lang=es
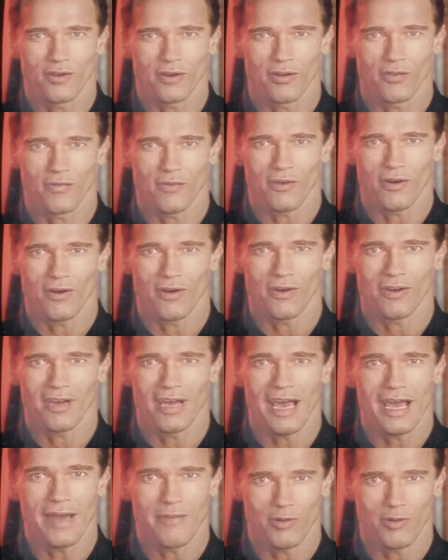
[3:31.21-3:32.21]
Hola
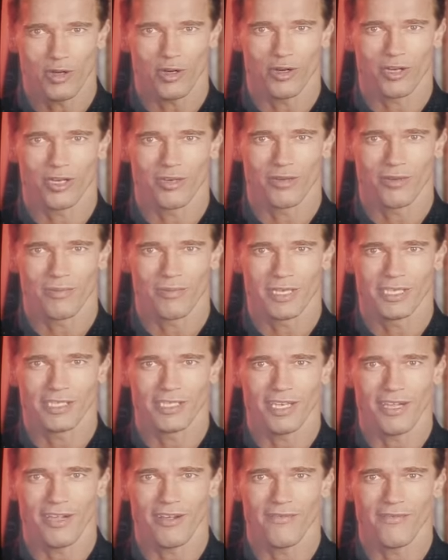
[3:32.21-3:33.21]
Arnold, soy
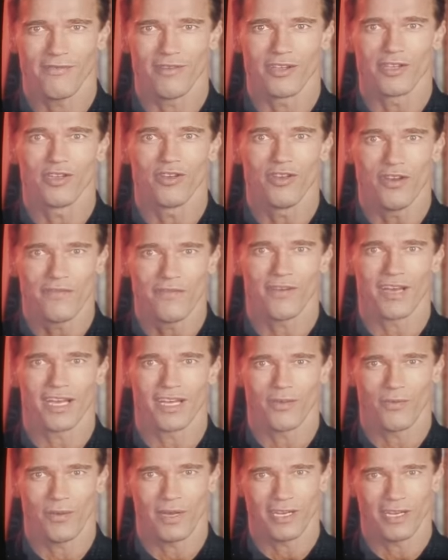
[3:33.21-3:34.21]
Arnold. Vos en
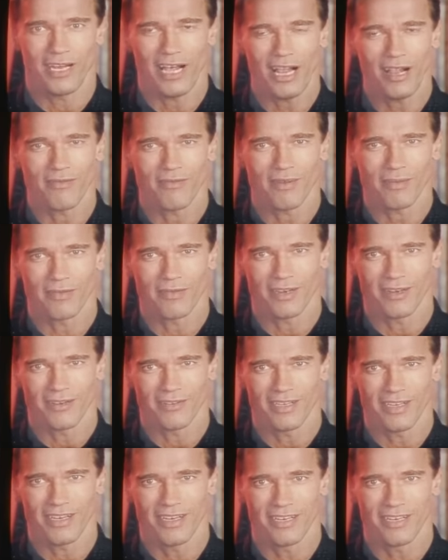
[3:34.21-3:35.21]
realidad sos un agente
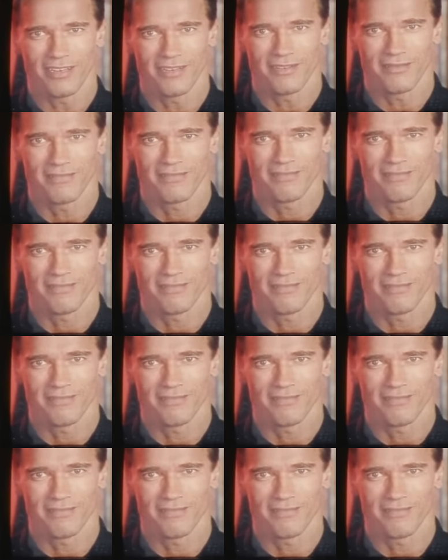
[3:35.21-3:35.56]
secreto de la